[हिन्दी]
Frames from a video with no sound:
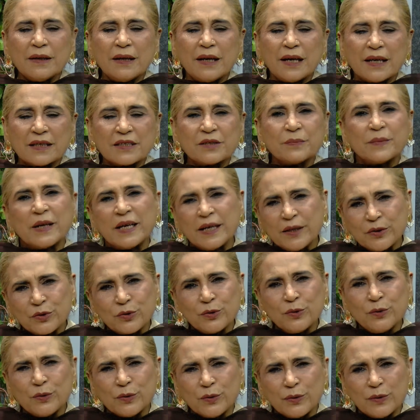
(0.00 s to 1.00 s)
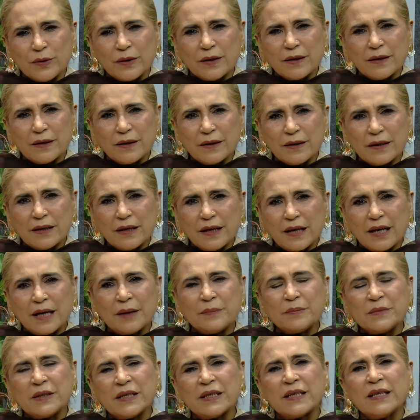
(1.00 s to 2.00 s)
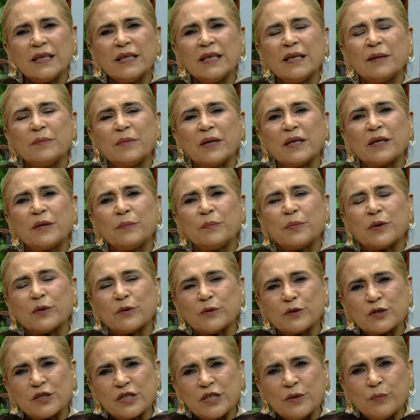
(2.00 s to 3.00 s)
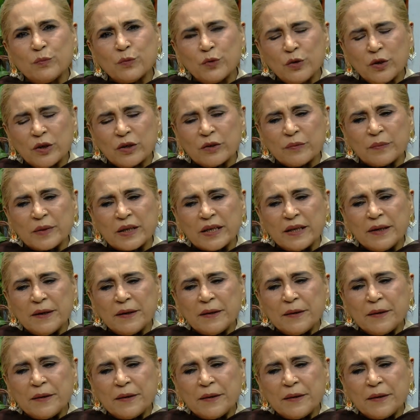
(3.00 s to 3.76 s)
आजमाएं तो आप देखें हमारे पड़ोसी मुल्क में